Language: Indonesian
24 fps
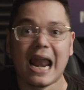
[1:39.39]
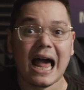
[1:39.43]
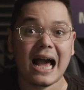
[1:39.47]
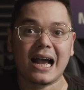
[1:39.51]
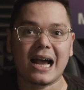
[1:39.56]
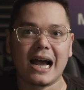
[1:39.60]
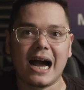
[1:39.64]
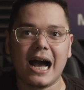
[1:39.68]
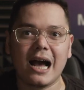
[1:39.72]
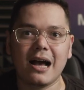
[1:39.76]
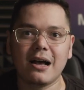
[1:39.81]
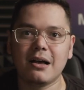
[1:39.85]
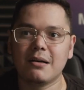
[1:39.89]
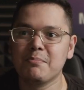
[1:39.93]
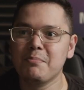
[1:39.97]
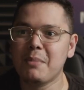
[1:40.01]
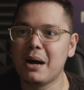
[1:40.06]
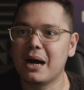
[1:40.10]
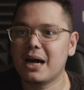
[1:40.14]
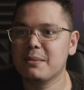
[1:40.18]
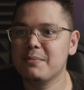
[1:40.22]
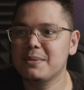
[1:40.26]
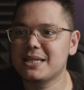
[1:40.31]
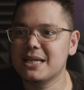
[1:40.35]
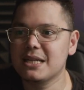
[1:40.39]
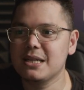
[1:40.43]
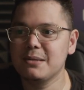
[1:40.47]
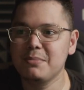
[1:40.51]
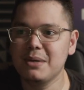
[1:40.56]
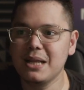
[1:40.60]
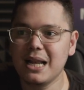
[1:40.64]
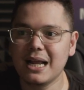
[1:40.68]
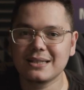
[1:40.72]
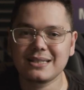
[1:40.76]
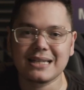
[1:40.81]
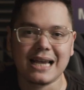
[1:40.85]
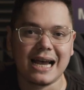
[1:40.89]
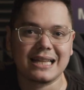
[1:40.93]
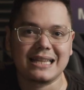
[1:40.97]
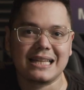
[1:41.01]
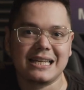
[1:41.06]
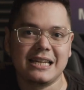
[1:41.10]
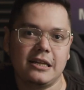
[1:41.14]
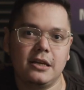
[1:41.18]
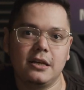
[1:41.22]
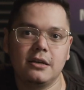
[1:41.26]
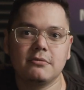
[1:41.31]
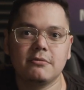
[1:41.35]
langka bahkan bisa dibilang
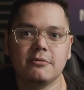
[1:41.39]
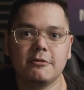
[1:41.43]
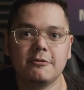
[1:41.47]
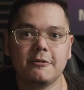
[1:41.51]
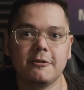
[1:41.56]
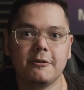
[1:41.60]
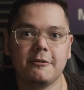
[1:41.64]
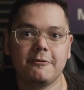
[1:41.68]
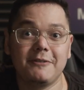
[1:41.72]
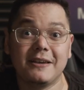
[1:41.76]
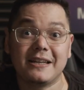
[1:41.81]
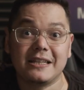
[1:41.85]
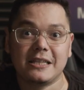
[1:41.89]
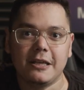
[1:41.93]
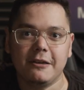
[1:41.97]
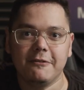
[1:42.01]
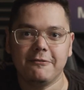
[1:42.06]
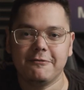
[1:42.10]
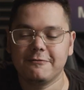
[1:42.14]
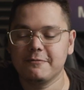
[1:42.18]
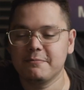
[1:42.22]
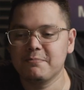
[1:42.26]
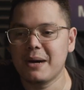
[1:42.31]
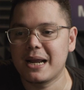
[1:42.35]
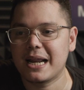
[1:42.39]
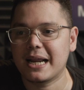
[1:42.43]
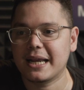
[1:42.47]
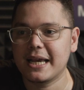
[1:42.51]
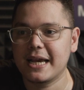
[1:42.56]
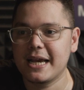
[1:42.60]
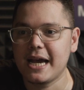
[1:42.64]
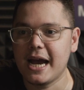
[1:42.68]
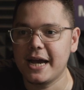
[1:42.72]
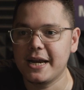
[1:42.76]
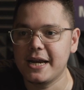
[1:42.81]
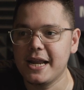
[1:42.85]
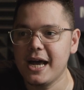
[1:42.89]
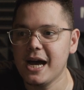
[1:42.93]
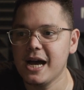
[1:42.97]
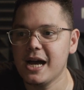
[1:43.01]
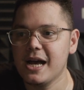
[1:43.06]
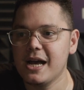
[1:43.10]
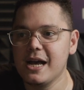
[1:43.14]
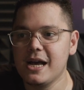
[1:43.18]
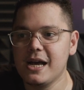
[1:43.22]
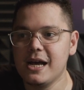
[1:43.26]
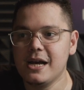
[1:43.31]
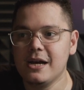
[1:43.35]
saat ini fiktif barang yang nggak ada.